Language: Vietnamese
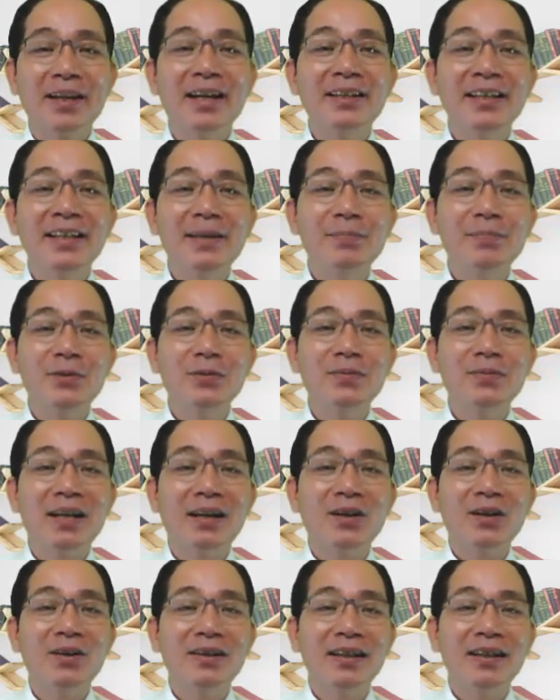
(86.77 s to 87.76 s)
Kế tiếp chúng
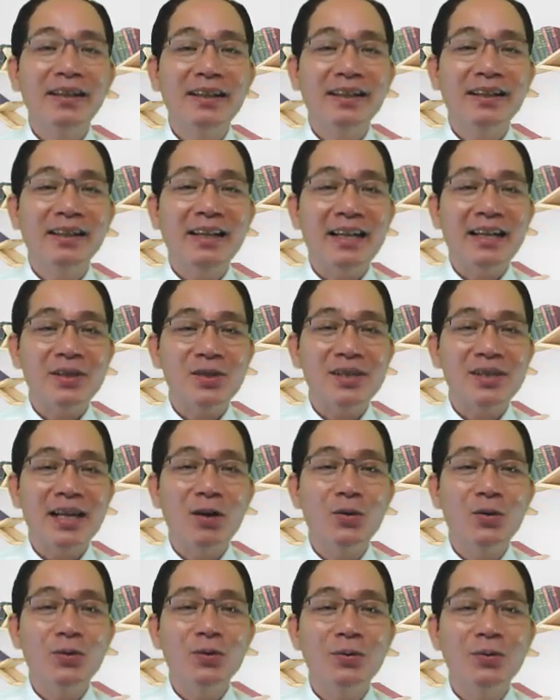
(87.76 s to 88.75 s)
ta có cái nghĩa là
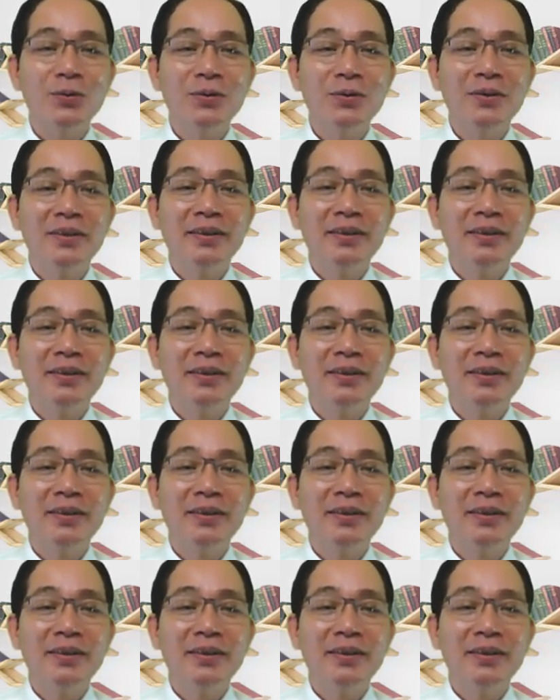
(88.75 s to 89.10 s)
sau.